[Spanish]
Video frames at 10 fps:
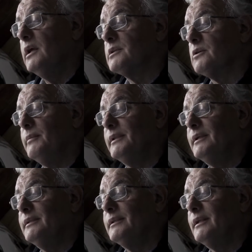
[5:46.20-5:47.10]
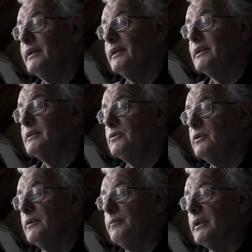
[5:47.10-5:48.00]
ex comandante del ejército
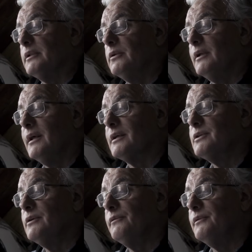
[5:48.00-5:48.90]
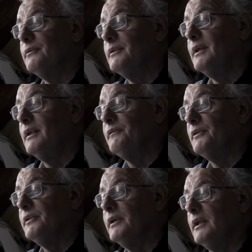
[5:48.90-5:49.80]
y experto de la acción de la
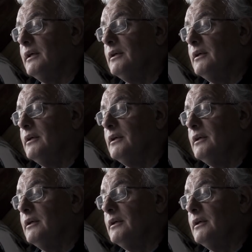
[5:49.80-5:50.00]
frontera.